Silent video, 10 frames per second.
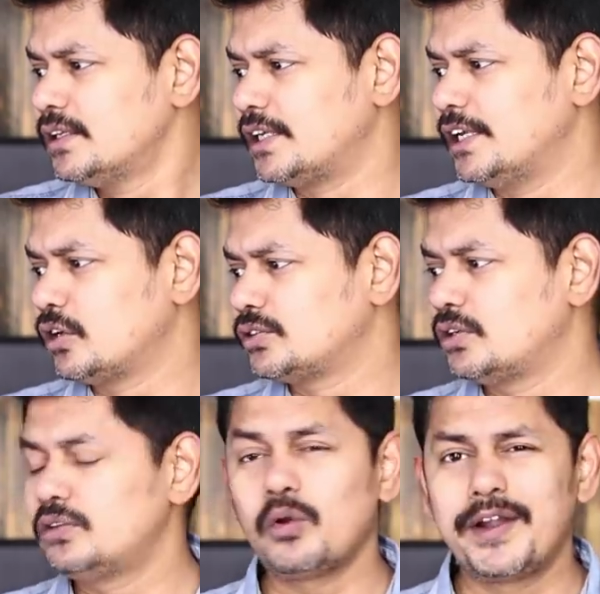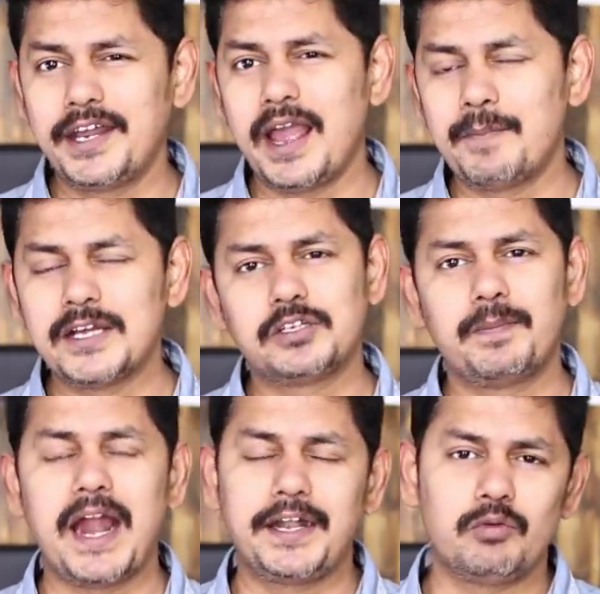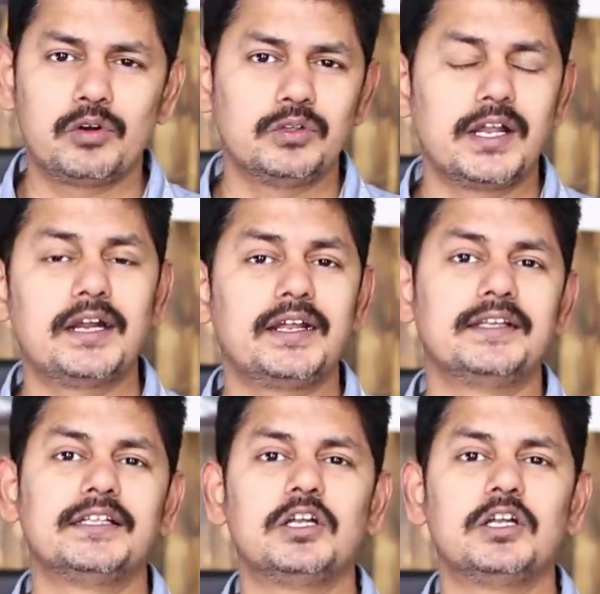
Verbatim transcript: త్రీ థౌజండ్ ట్వంటీ ఎంహెచ్ బ్యాటరీ ఉంటుందన్నట్టుగా అయితే